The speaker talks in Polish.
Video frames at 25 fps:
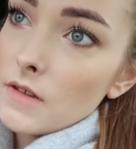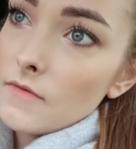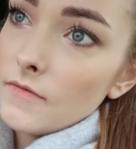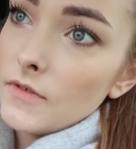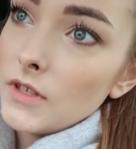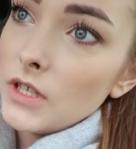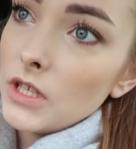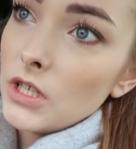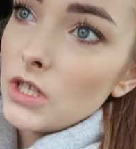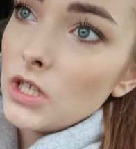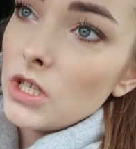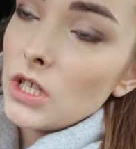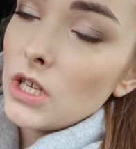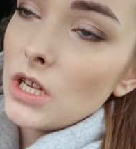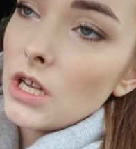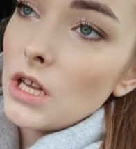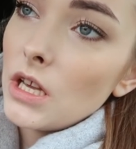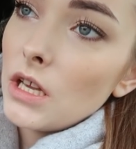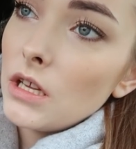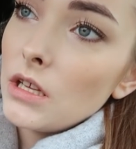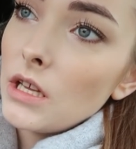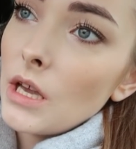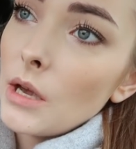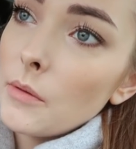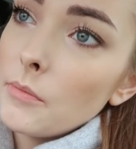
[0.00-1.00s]
W sensie,
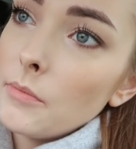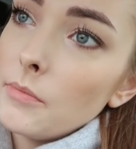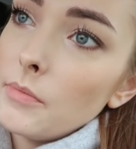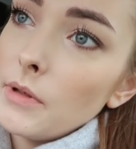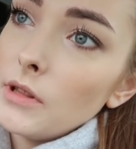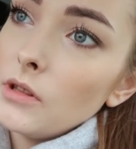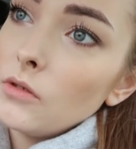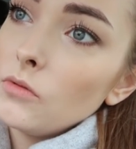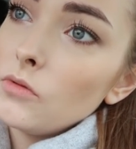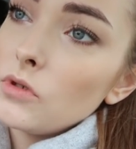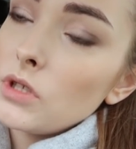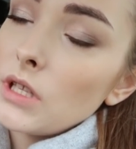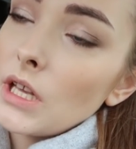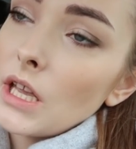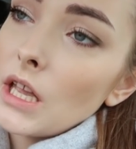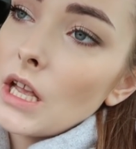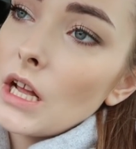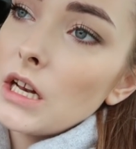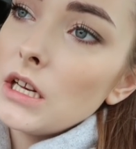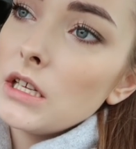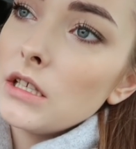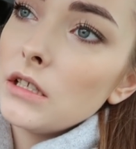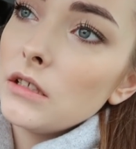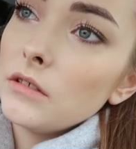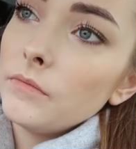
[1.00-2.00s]
jak będą już
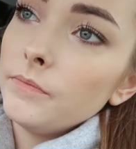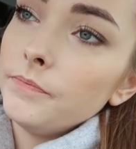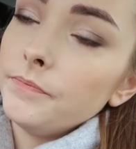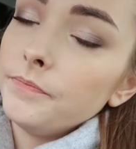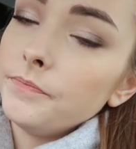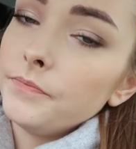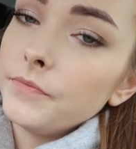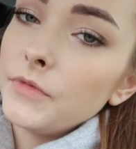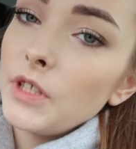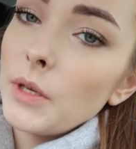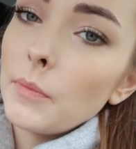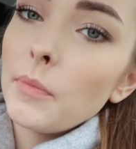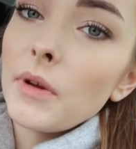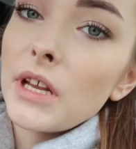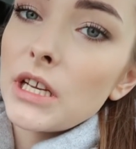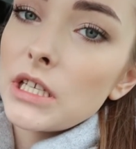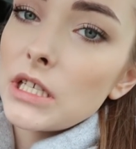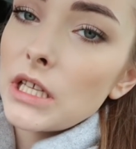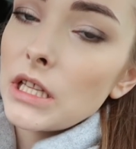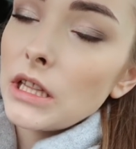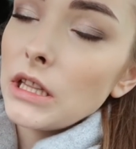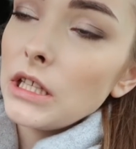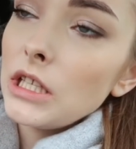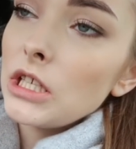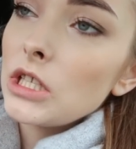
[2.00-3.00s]
takie mm,
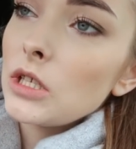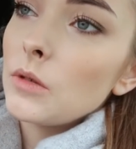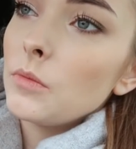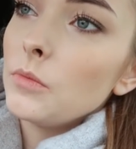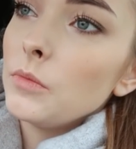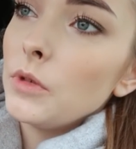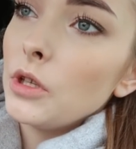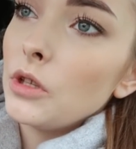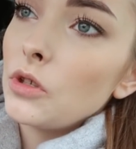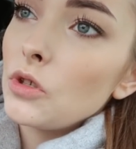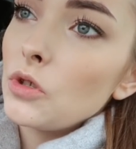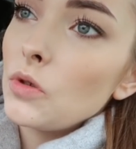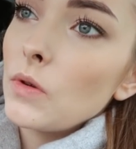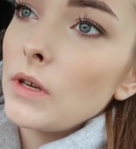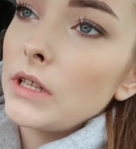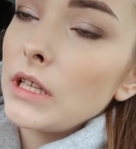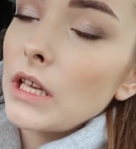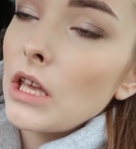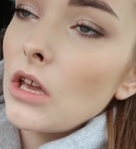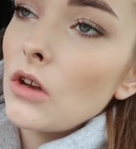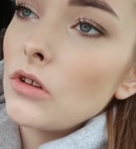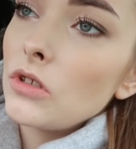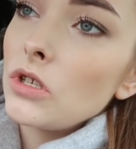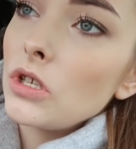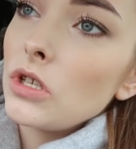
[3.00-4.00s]
cieplejsze dni, żebym nie nosiła
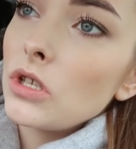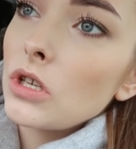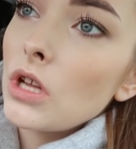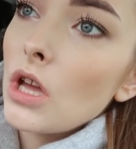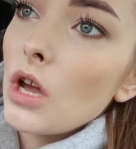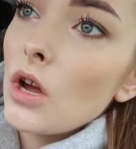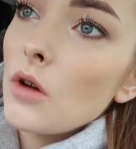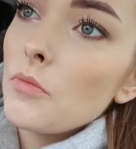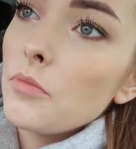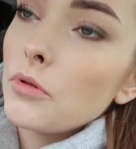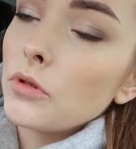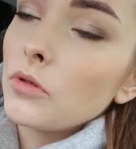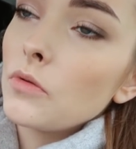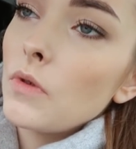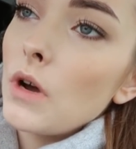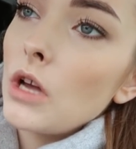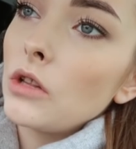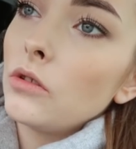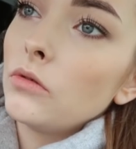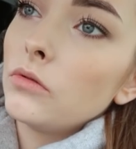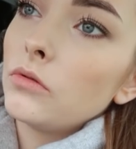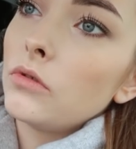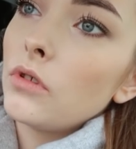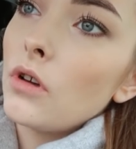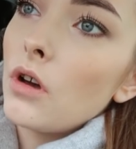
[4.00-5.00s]
takiego ciężkiego
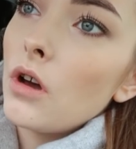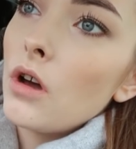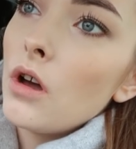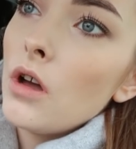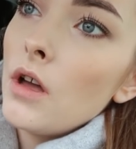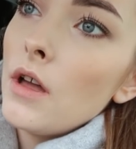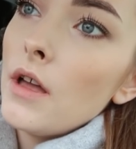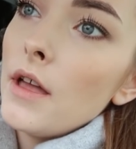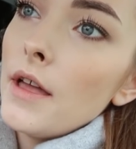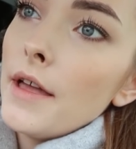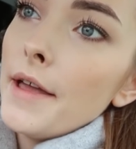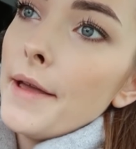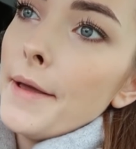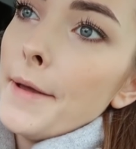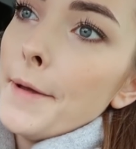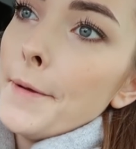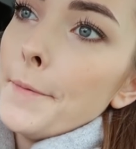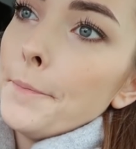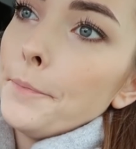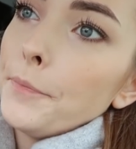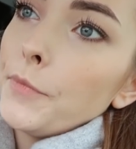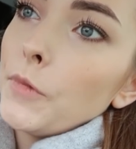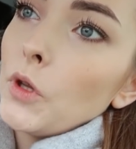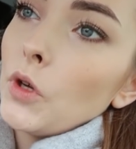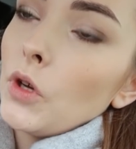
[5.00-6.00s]
podkładu, to,
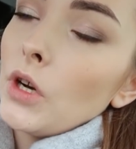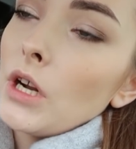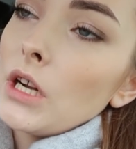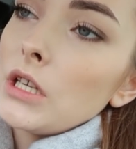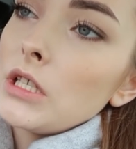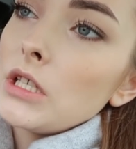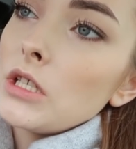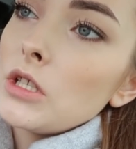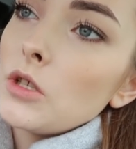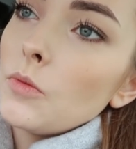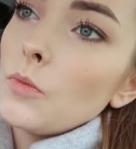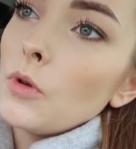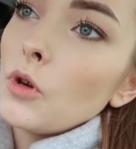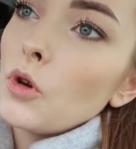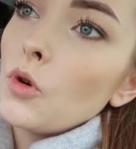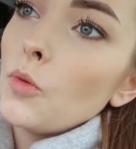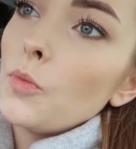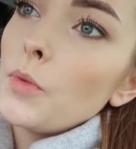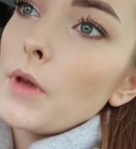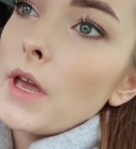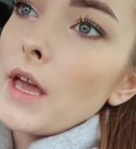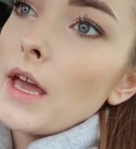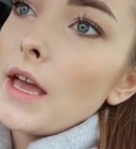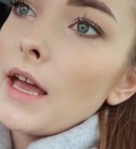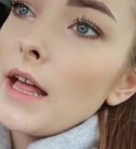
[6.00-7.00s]
to raczej sobie
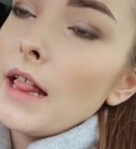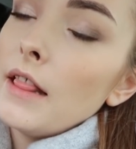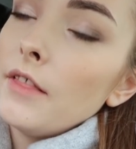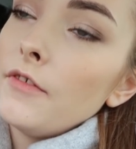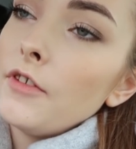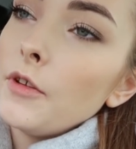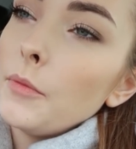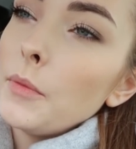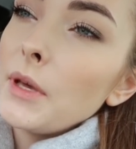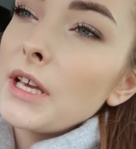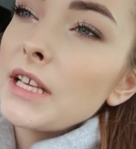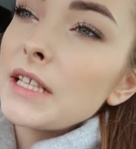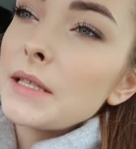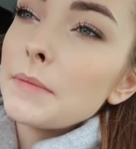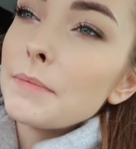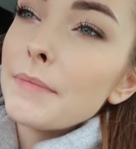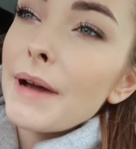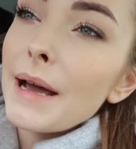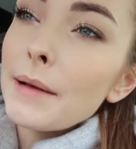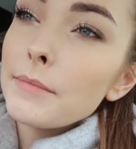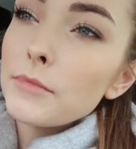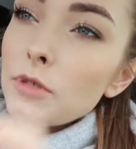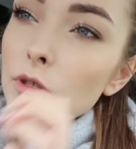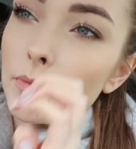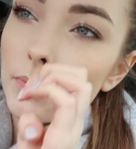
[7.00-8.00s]
kupię Healthy Mix.
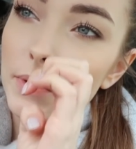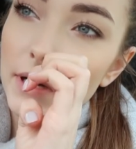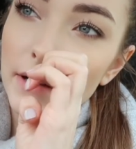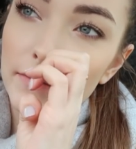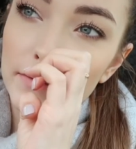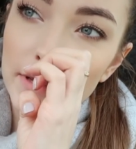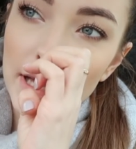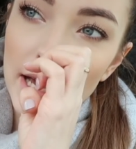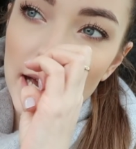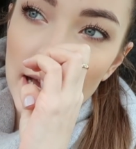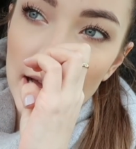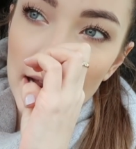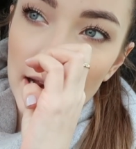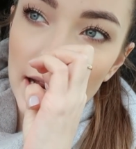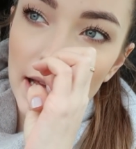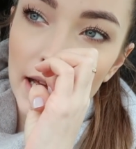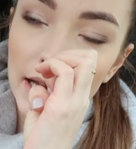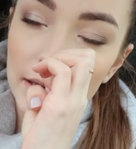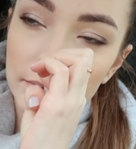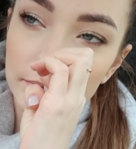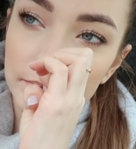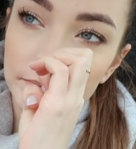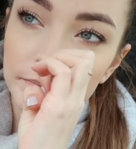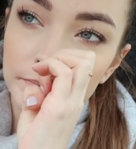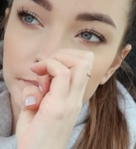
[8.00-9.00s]
Mam co prawda,
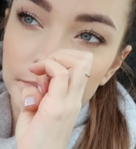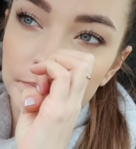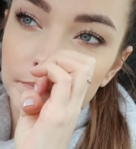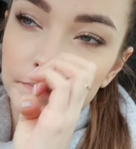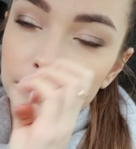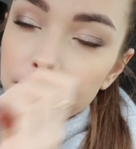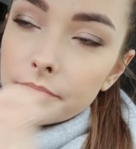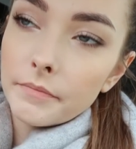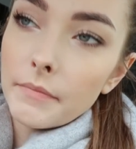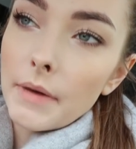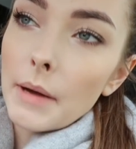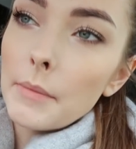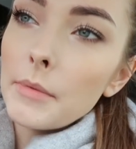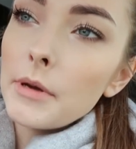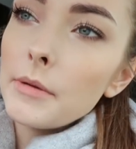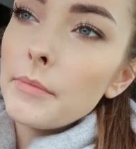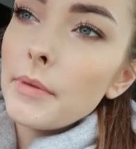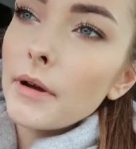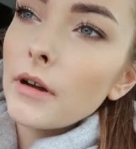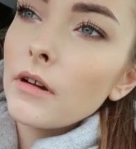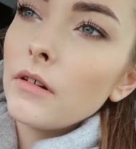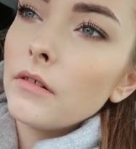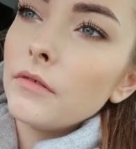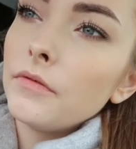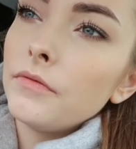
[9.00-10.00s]
ale mm, mam
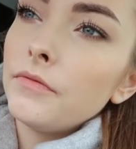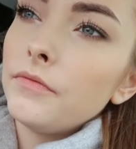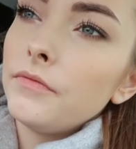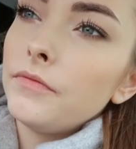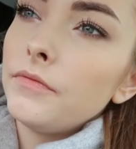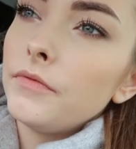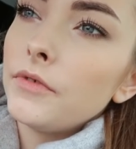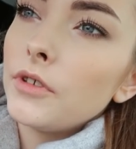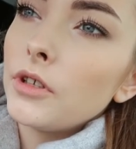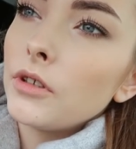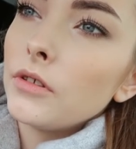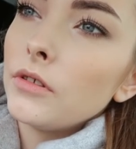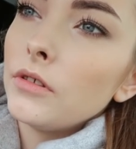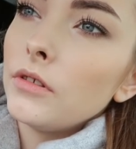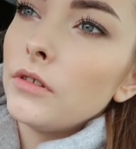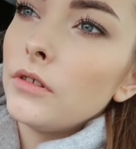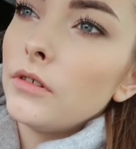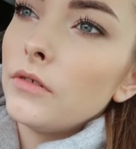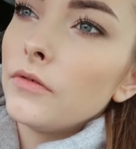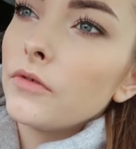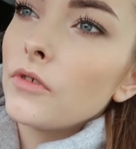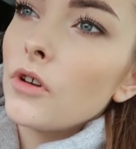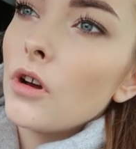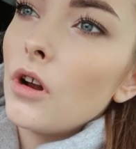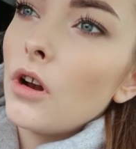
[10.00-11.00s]
chyba go w,
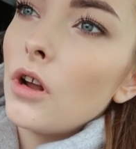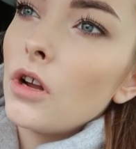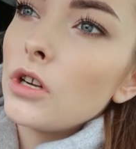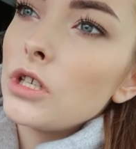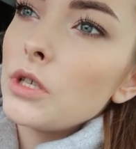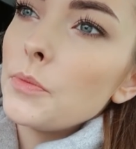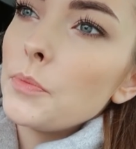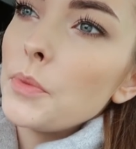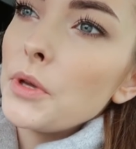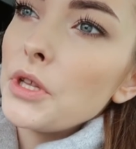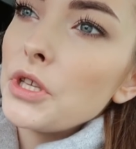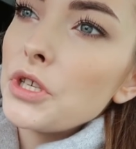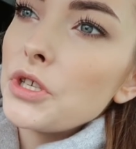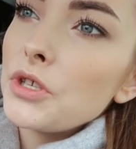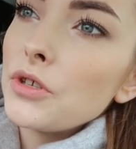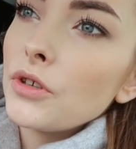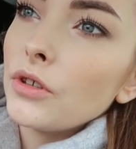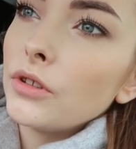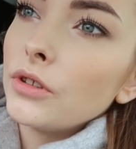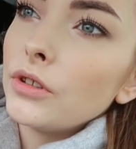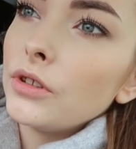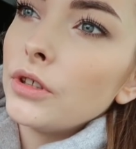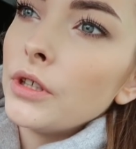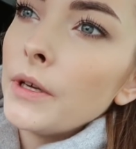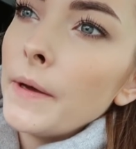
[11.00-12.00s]
w kolorze
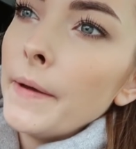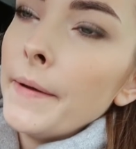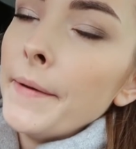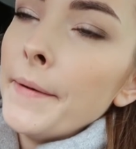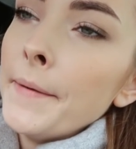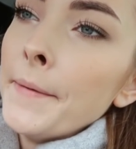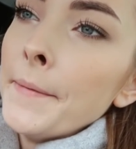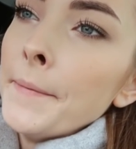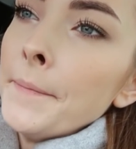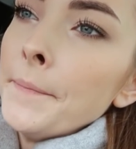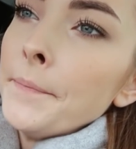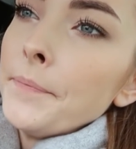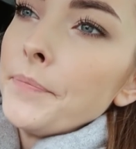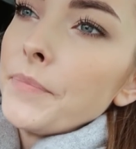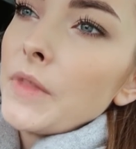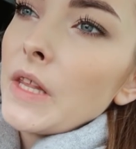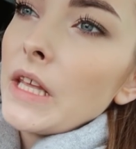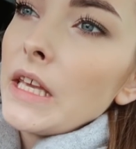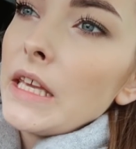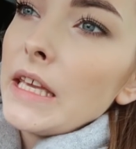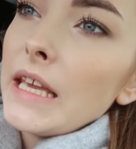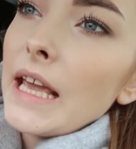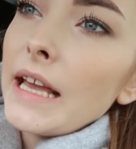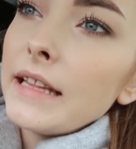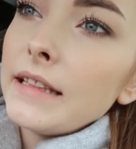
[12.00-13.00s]

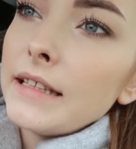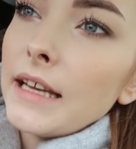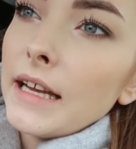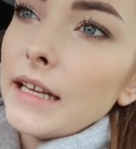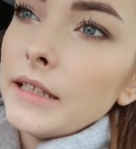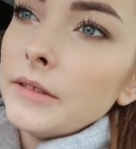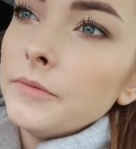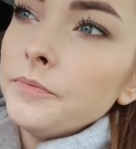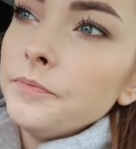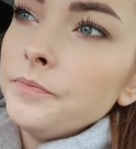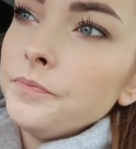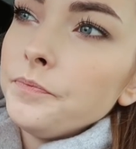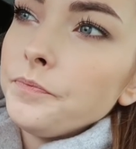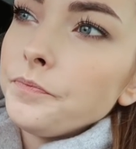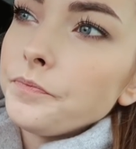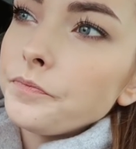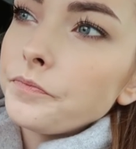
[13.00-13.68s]
51